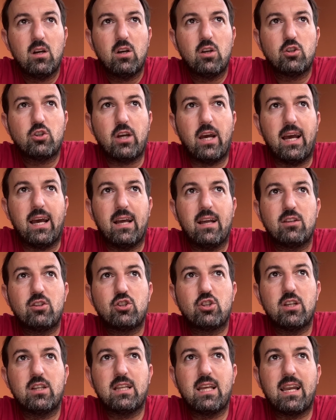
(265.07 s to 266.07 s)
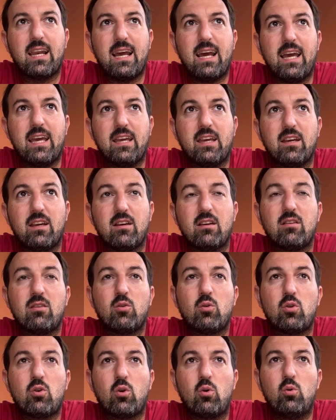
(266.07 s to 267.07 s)
Cioè, cederei
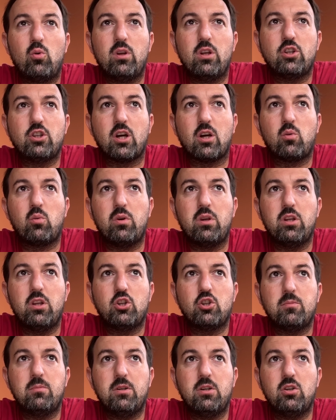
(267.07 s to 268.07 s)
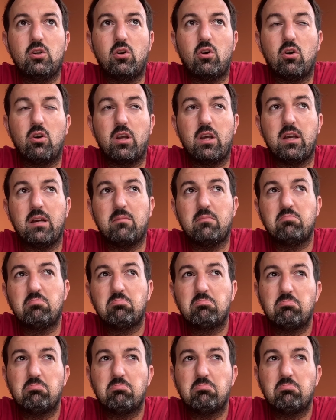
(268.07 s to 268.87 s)
Krunic a 15 milioni